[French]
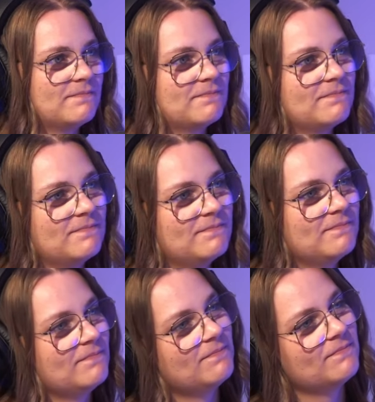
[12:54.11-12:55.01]
gens ressemblent à
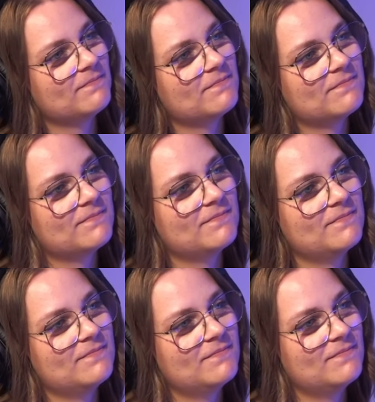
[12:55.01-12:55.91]
des célébrités, des
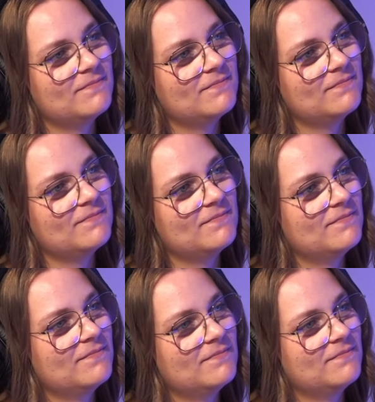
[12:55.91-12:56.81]
gens ressemblent à une autre personne.